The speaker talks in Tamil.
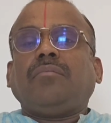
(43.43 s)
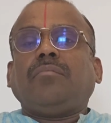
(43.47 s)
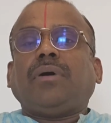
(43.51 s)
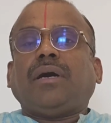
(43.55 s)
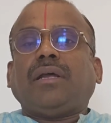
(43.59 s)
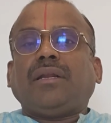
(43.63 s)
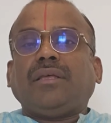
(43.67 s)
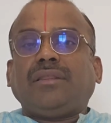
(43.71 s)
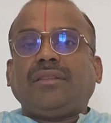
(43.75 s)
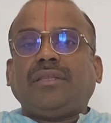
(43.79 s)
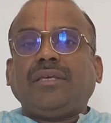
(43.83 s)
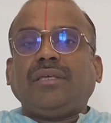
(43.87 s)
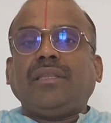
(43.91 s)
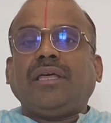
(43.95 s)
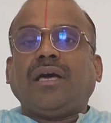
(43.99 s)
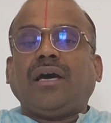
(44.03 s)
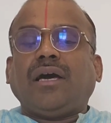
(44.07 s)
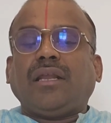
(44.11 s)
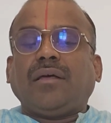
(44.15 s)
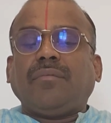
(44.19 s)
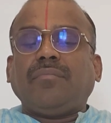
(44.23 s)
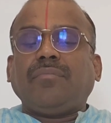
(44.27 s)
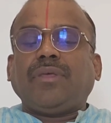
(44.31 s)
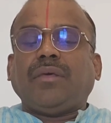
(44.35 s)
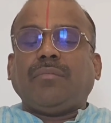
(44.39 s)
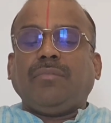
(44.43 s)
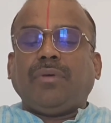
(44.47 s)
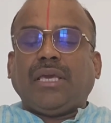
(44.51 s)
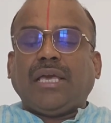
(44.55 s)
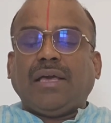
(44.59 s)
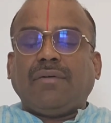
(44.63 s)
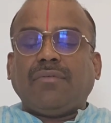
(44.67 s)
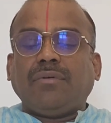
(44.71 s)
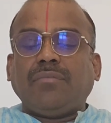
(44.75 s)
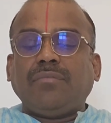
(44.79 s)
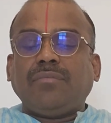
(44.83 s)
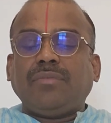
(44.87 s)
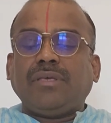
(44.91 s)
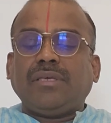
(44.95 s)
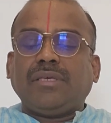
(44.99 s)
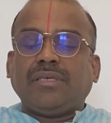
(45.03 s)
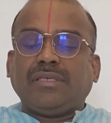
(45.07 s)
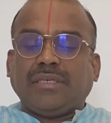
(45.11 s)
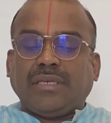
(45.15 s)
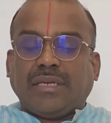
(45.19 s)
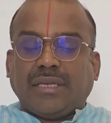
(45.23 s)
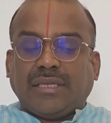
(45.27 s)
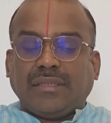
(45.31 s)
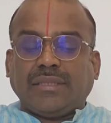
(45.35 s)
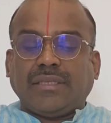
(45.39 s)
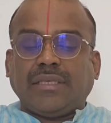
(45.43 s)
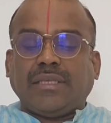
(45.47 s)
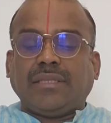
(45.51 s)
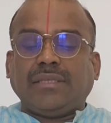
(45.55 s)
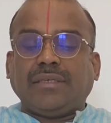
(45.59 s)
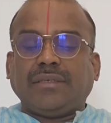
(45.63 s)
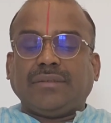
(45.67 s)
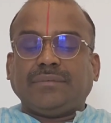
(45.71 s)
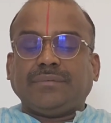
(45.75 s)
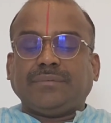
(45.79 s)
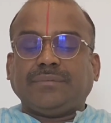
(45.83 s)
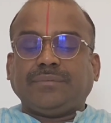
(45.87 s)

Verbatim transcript: பருத்தி தானம் மிகவும் சிறந்தது